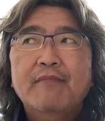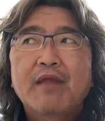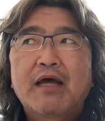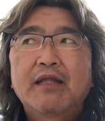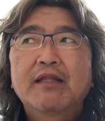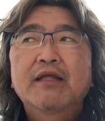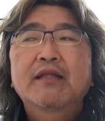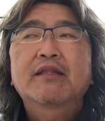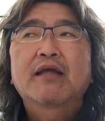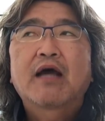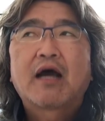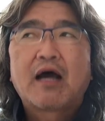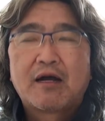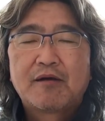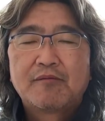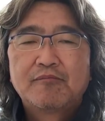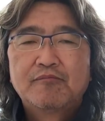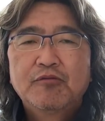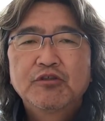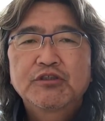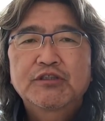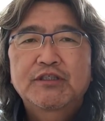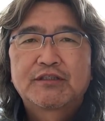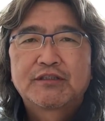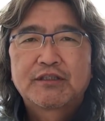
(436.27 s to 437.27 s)
あなたが、
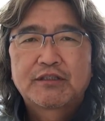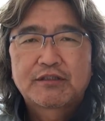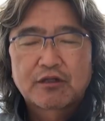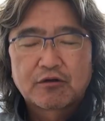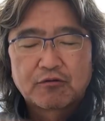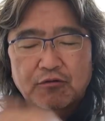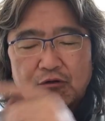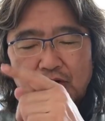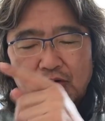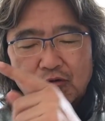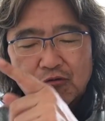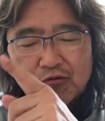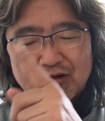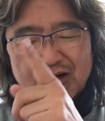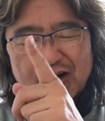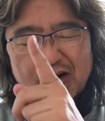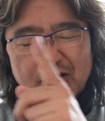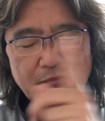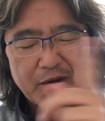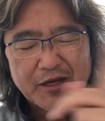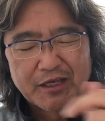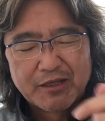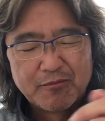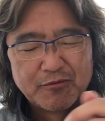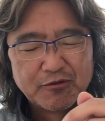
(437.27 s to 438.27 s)
もしあれだったらこれ録画
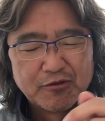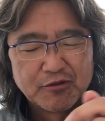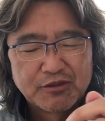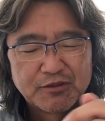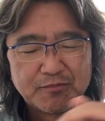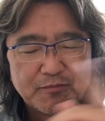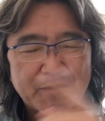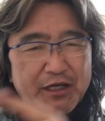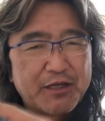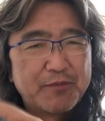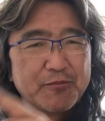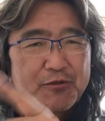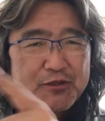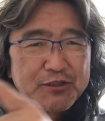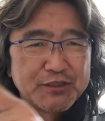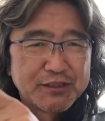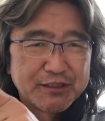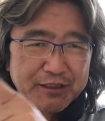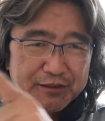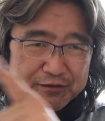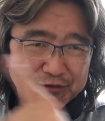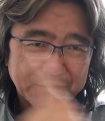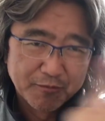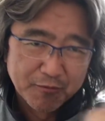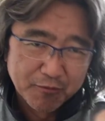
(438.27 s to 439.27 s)
を巻き戻して、巻き戻し
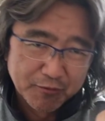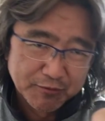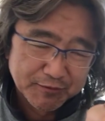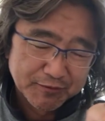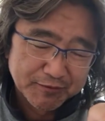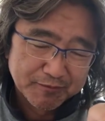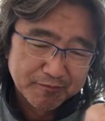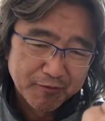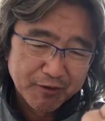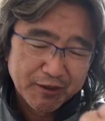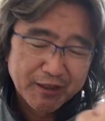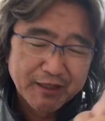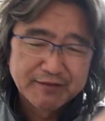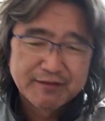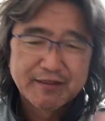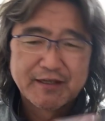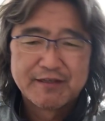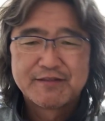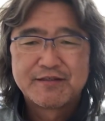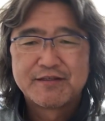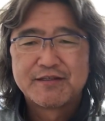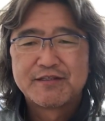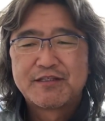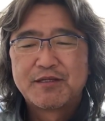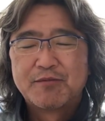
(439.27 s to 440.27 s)
じゃなくてもう、もう一回
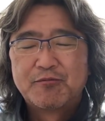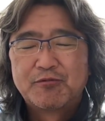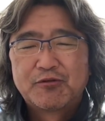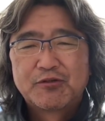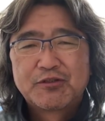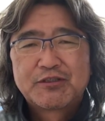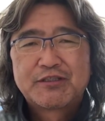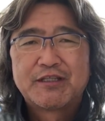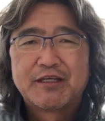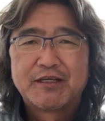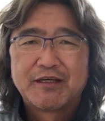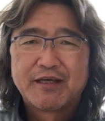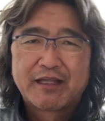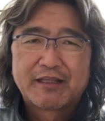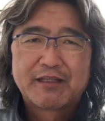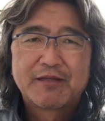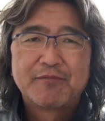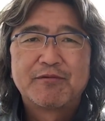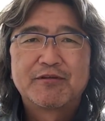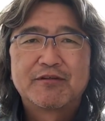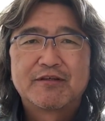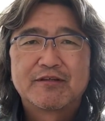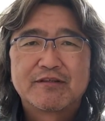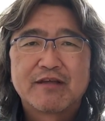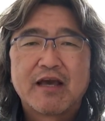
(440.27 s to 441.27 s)
再生して戻してやって
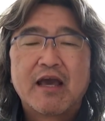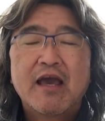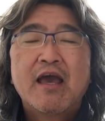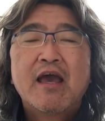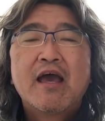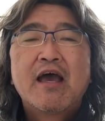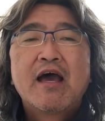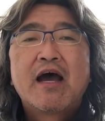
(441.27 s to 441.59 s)
みてください。